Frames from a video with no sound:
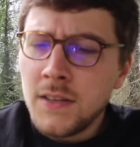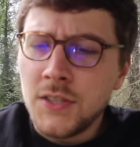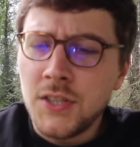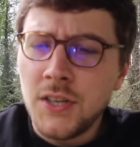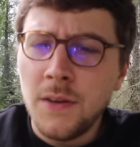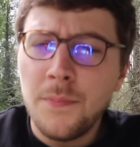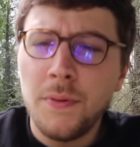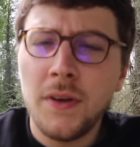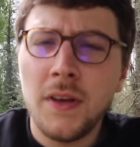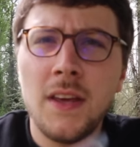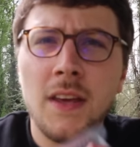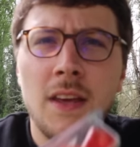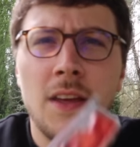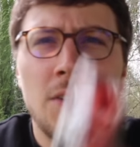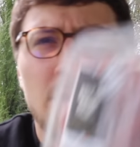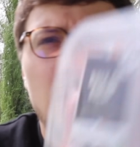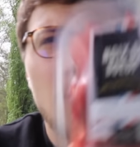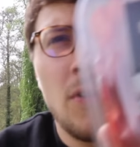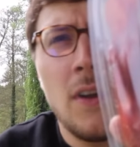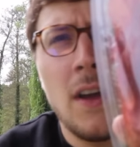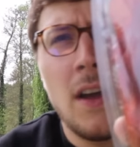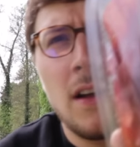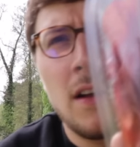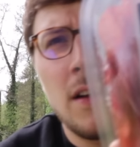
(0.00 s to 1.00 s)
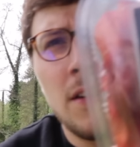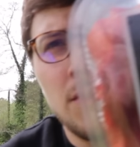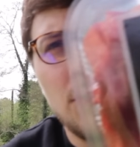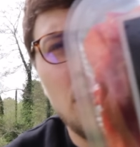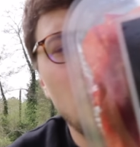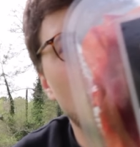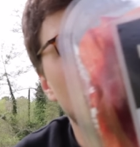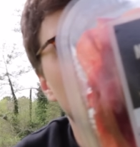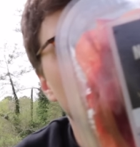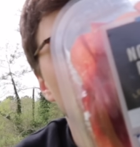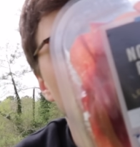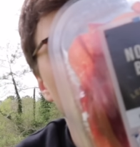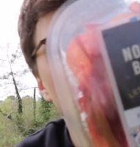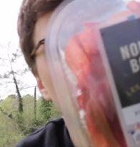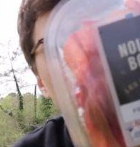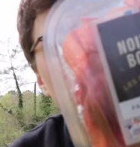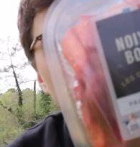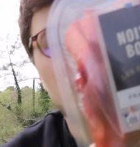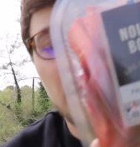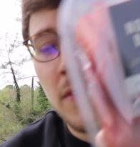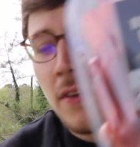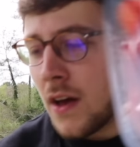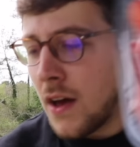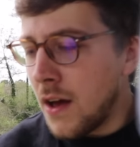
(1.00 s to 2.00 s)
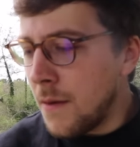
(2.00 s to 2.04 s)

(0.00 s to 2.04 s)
J'ai pris de la noix de bœuf comme ça.